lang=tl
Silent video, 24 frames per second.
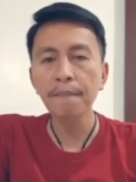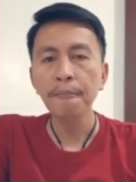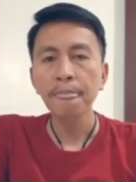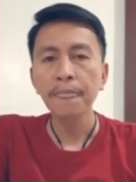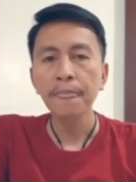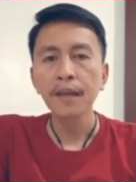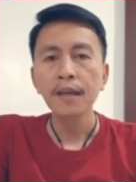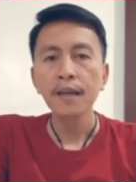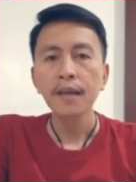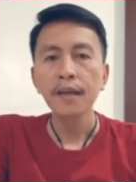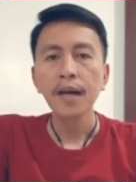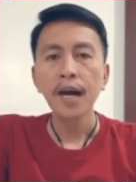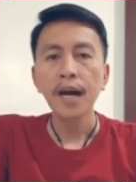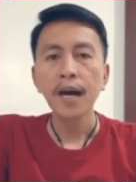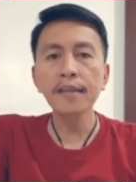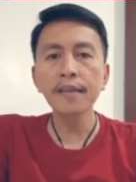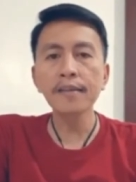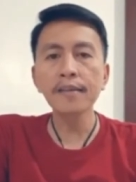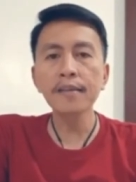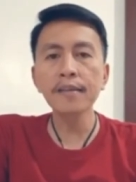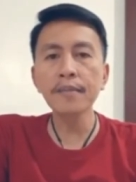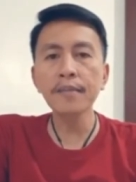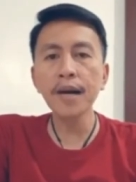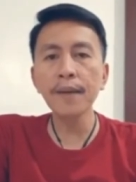at sa mga
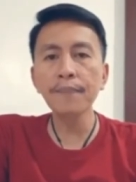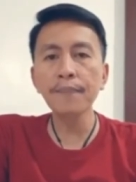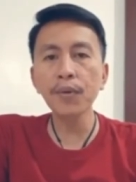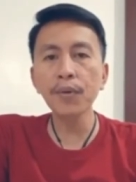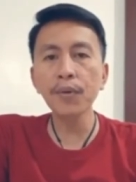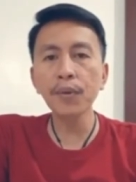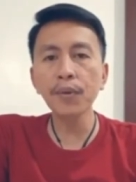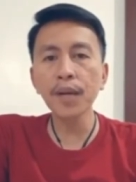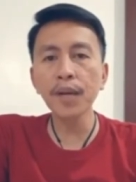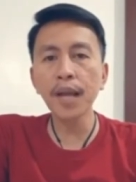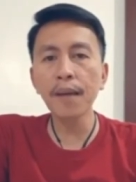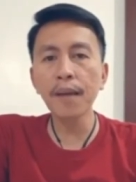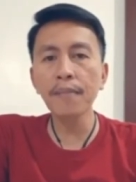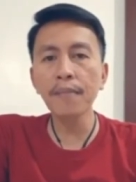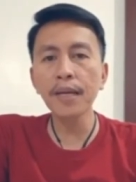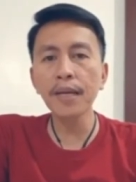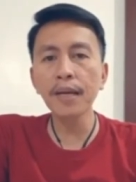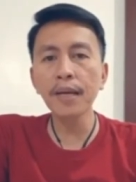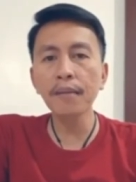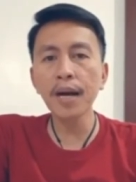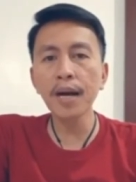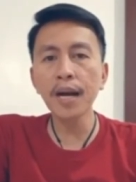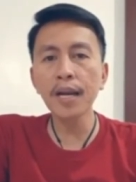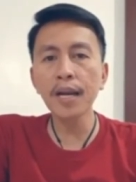programa ng
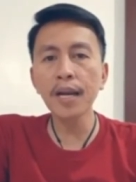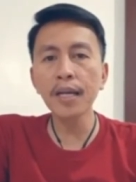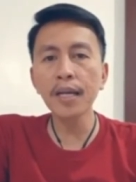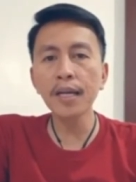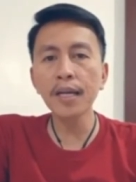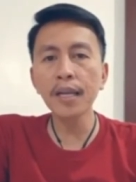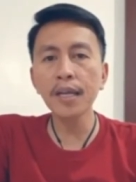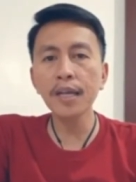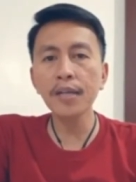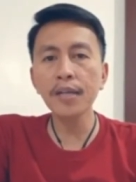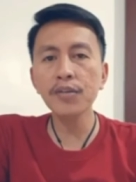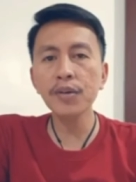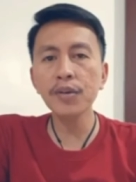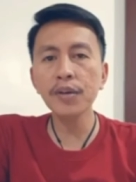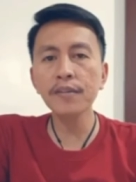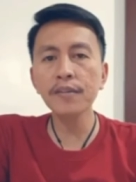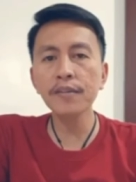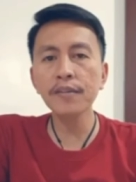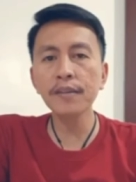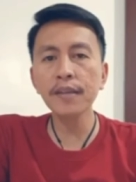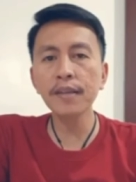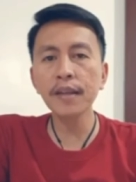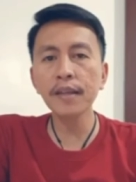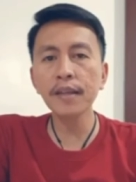Maharlika Nation sa
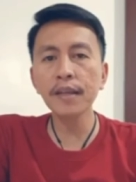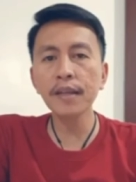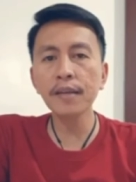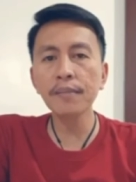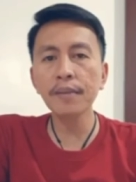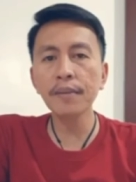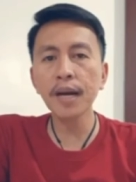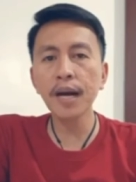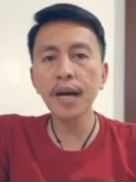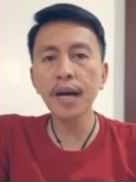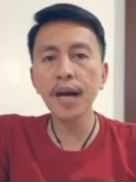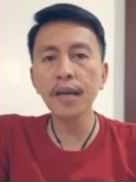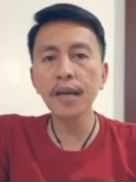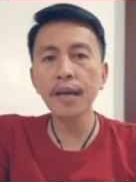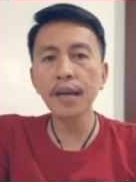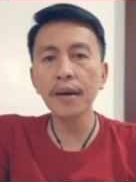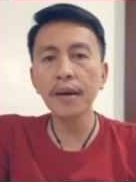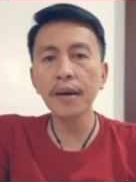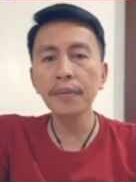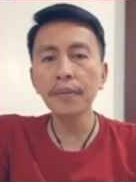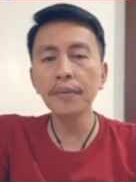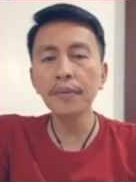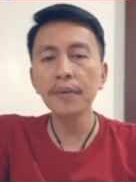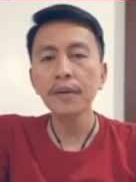darating na mga araw.
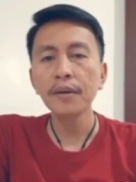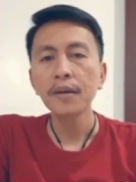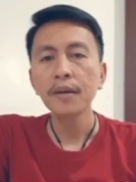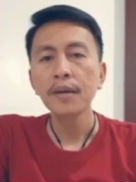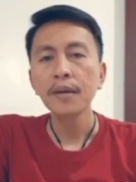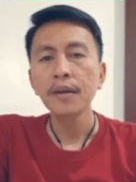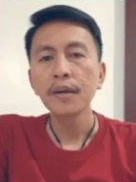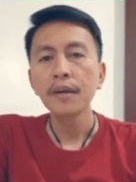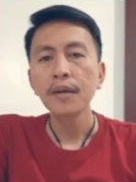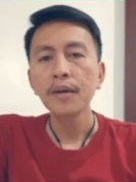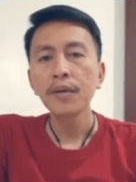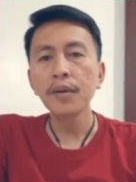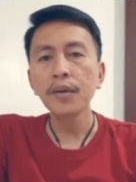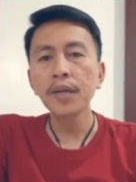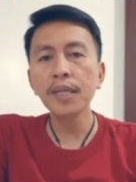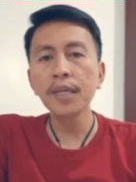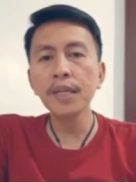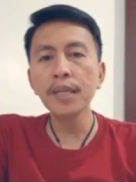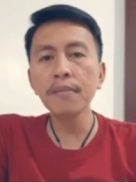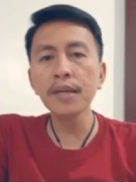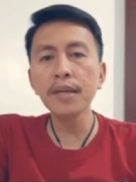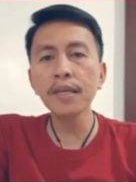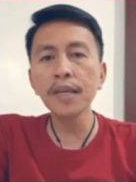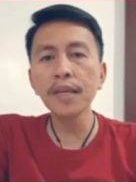Kung hindi man
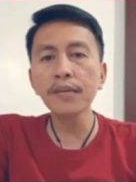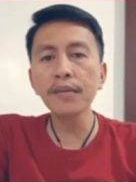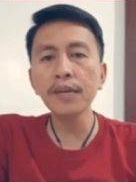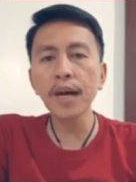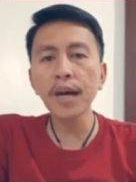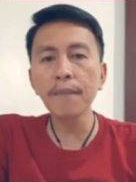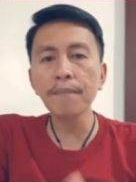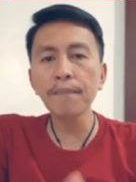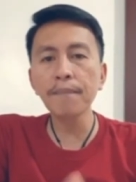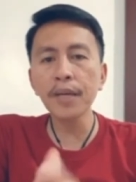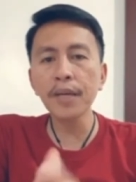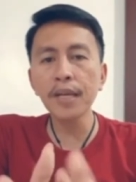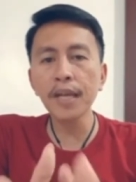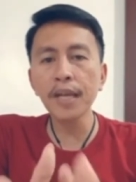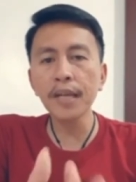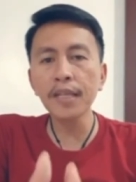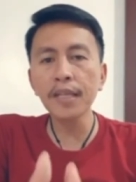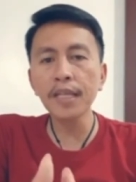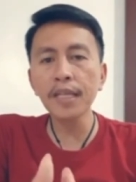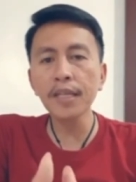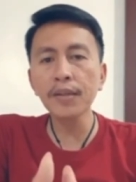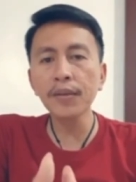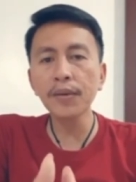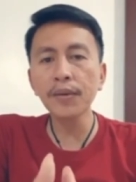kayo nakapila dito,
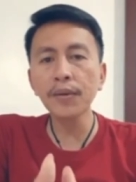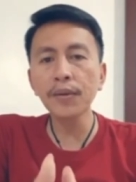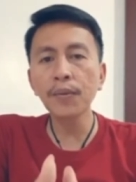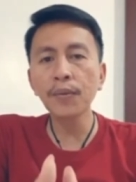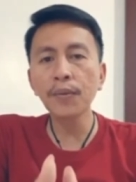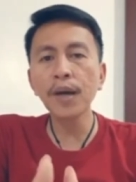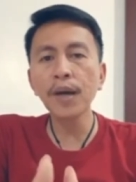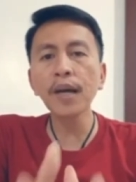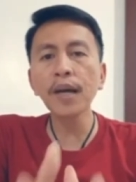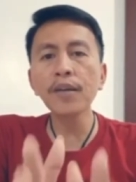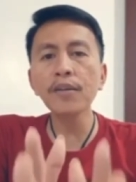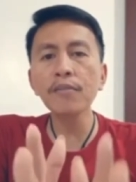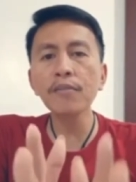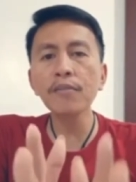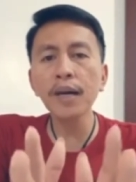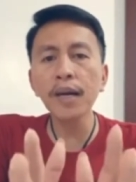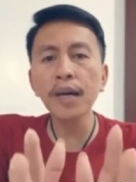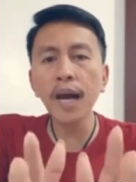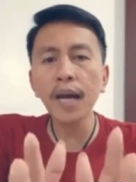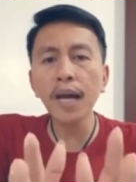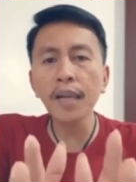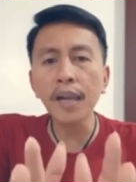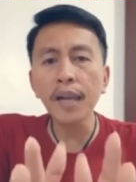huwag kayong mag-alala.